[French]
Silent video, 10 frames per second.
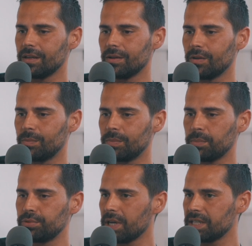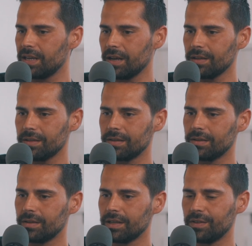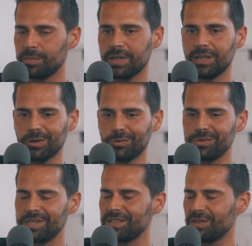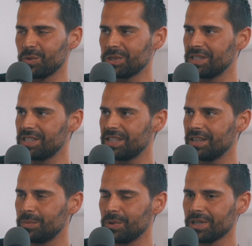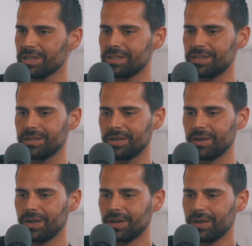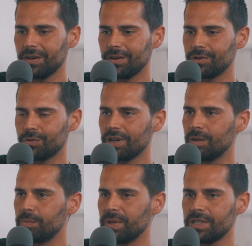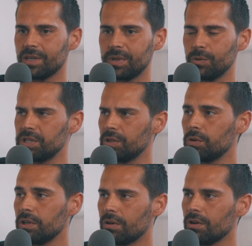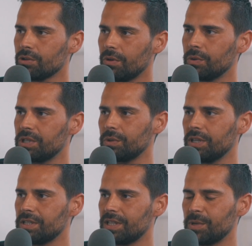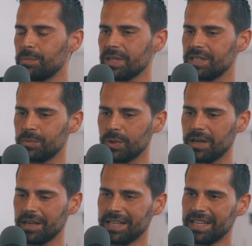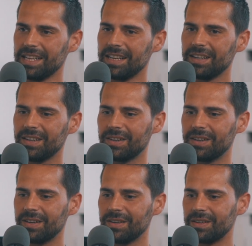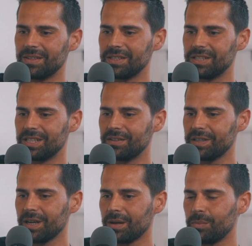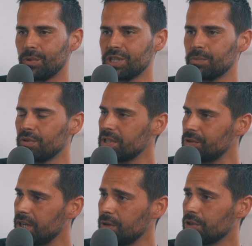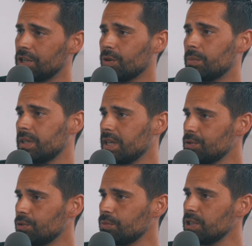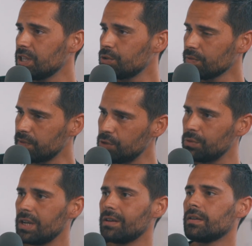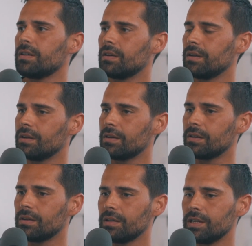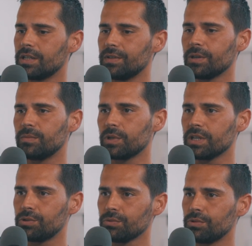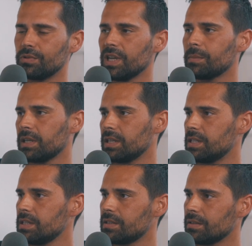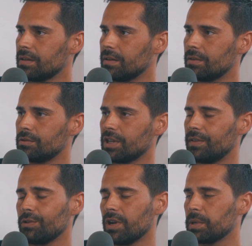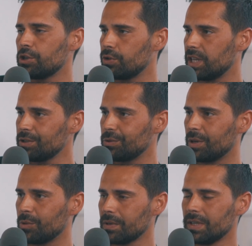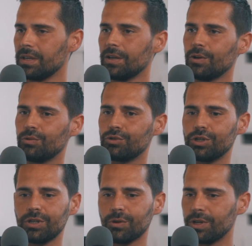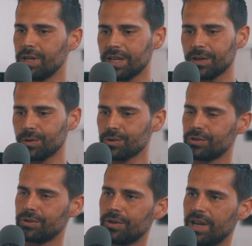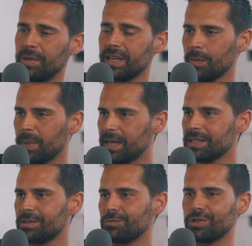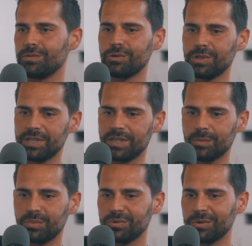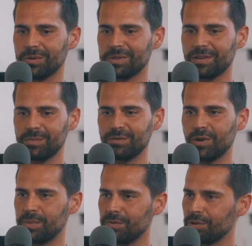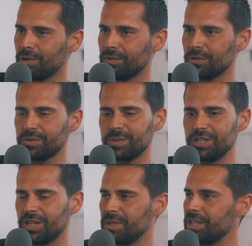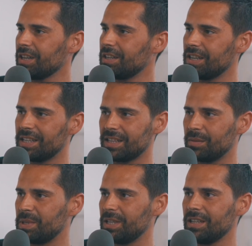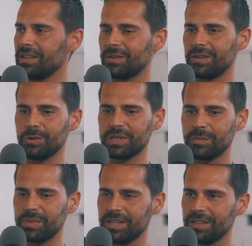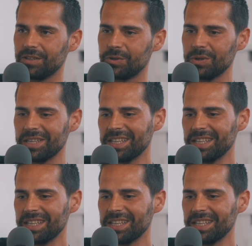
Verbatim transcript: euh, par pur hasard. Il n'y avait pas d'ailleurs tous ces événements qui existaient à l'époque. Hein. C'était euh, je crois que la BPI s'appelait Oseo, et encore, je crois qu'Oseo n'existait même pas à cette époque-là. Euh, j'avais un projet professionnel, donc j'étais en BTS de communication visuelle, euh, et j'avais comme vocation de devenir maquettiste. je travaillais dans la presse jeunesse notamment. Donc j'étais en alternance à Bayard Presse. donc si vous connaissez un peu, ça peut-être vous rappeler votre enfance, mais les J'aime les Astrapi, mm. les Okapi, Anco.